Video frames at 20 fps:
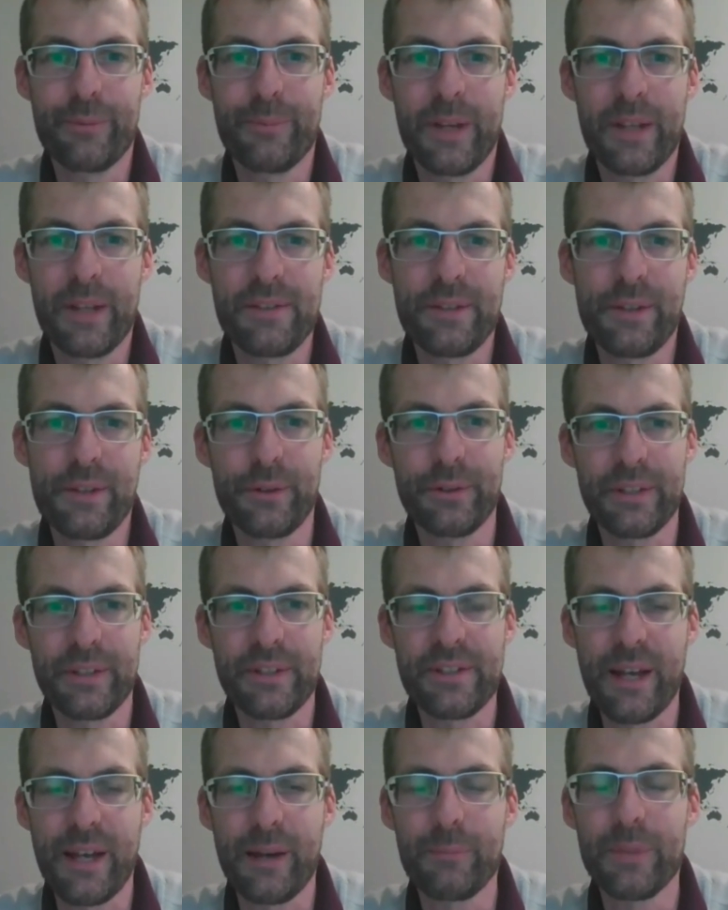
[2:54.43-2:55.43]

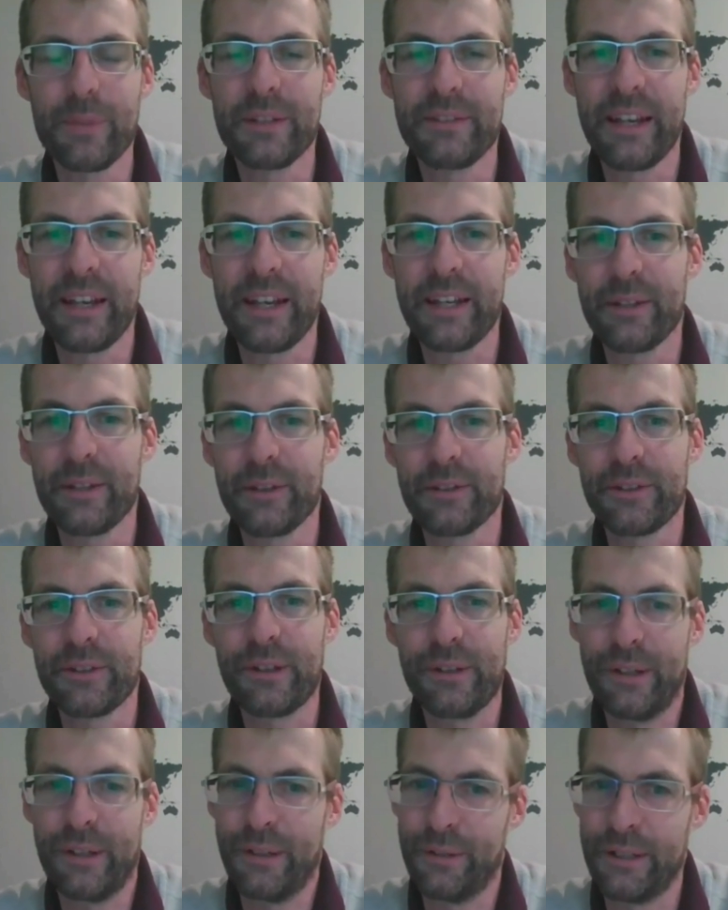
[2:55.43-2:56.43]
Informationen gesammelt
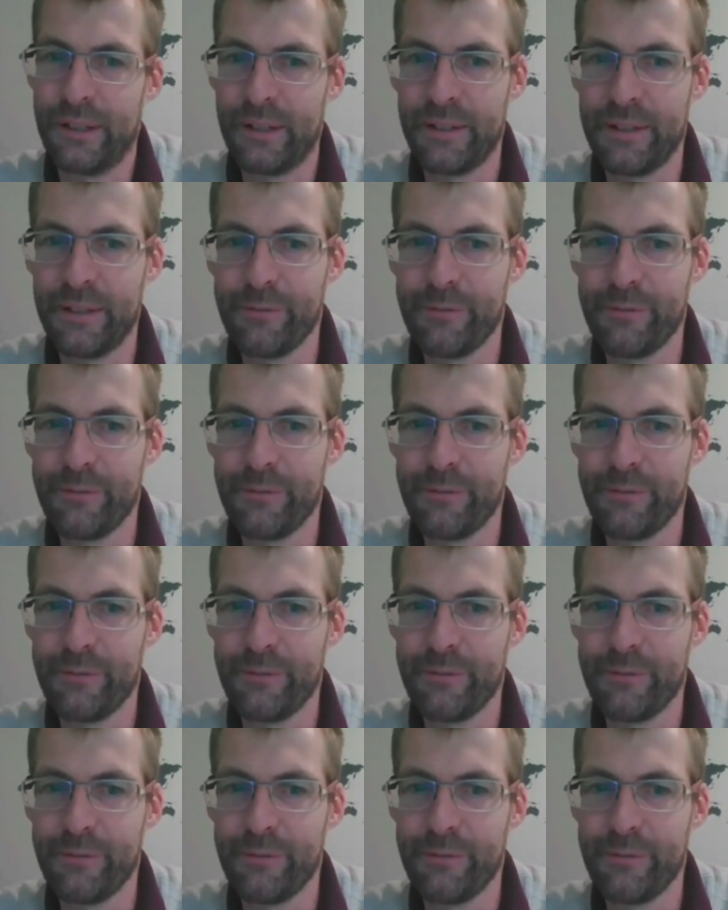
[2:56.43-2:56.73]
haben oder